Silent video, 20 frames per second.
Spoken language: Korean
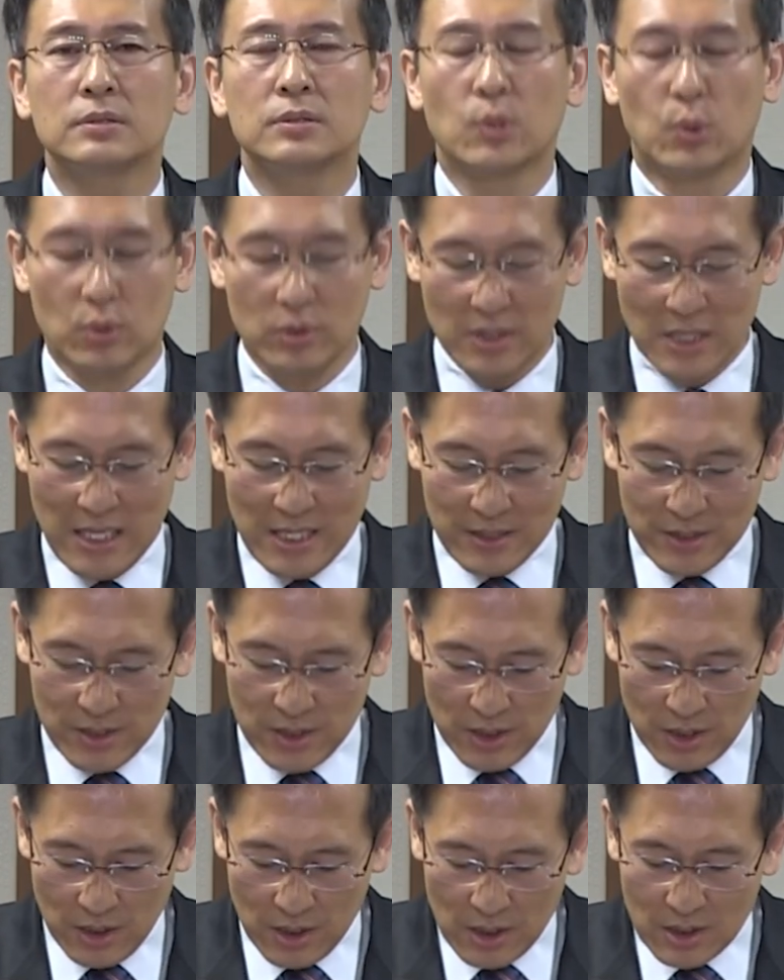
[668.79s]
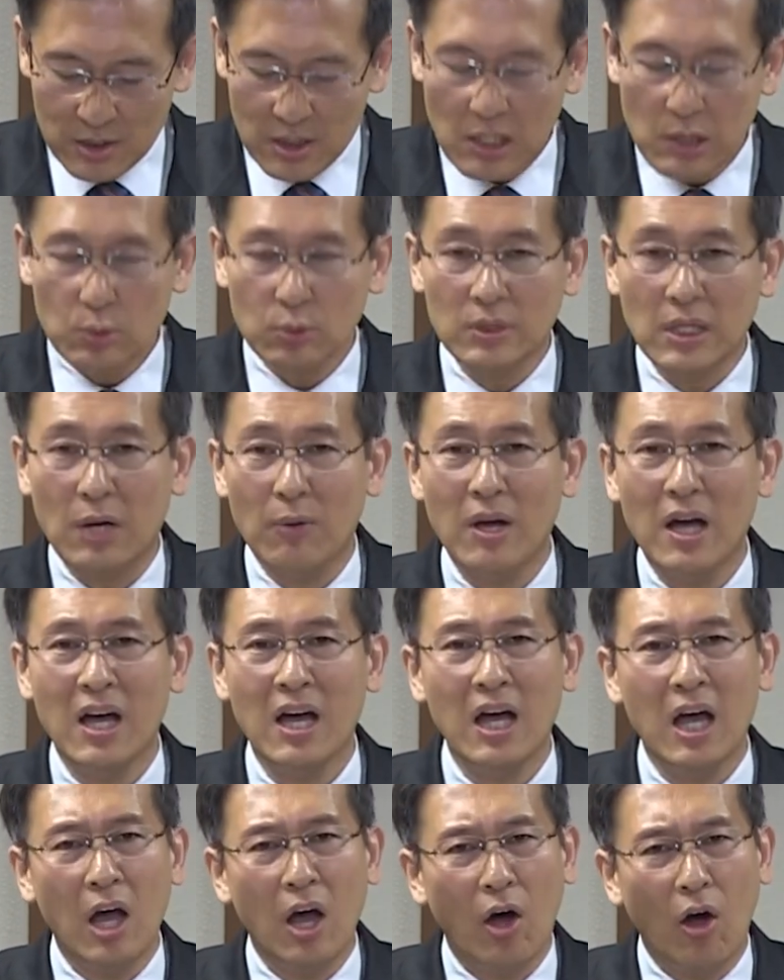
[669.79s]
곧 제사로
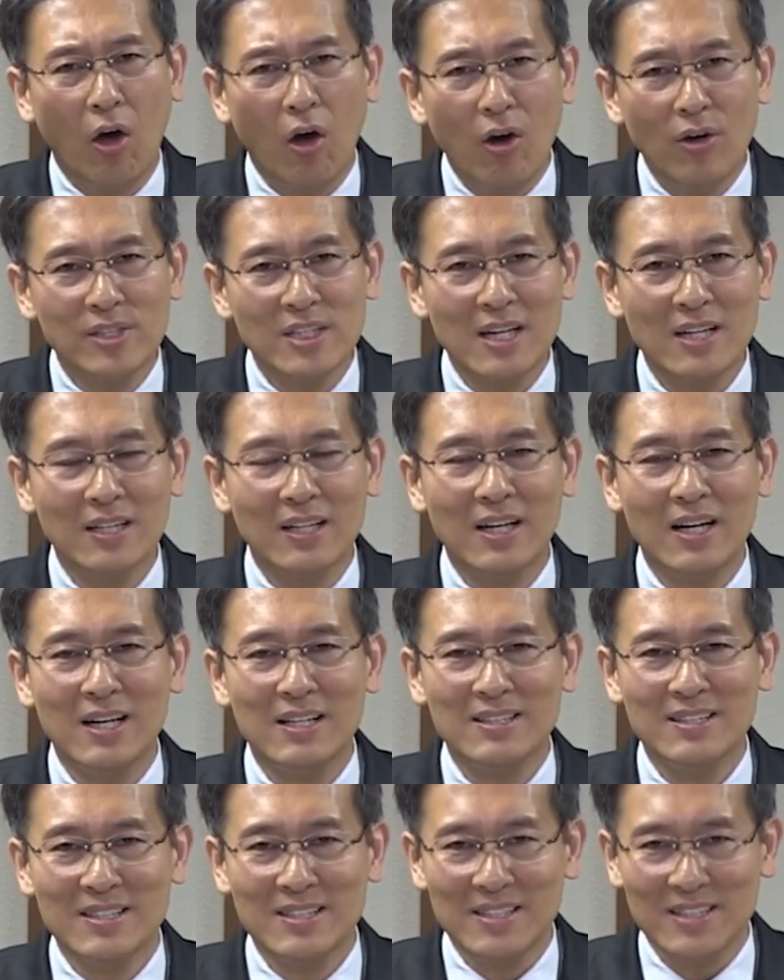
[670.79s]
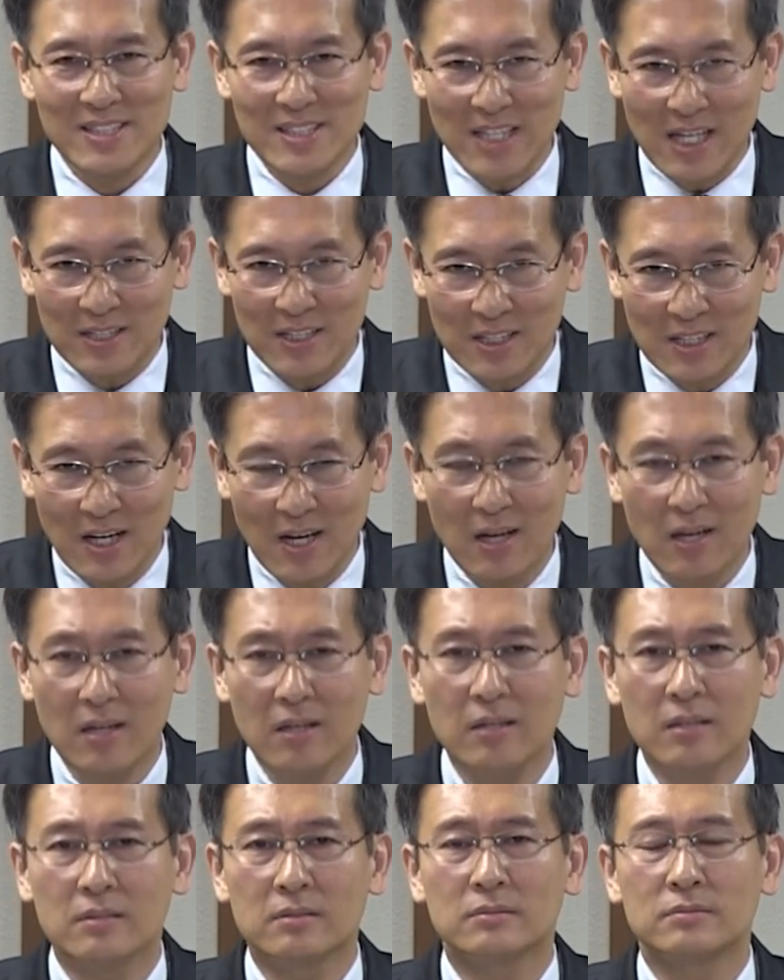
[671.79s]
나와 언약한
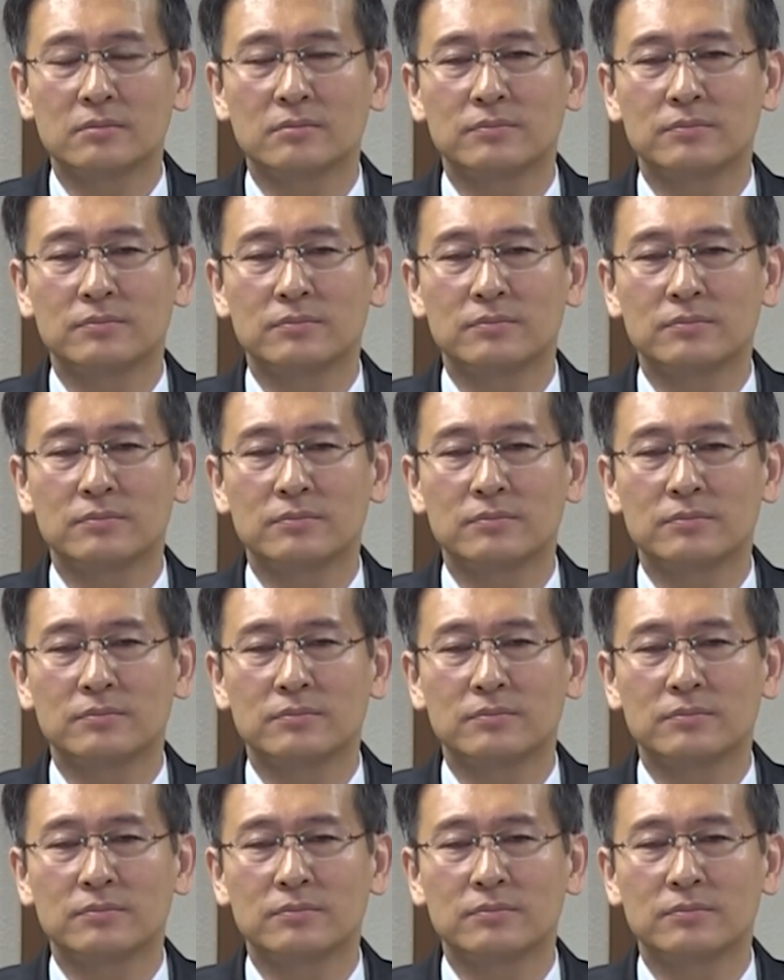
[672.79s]
잔이라.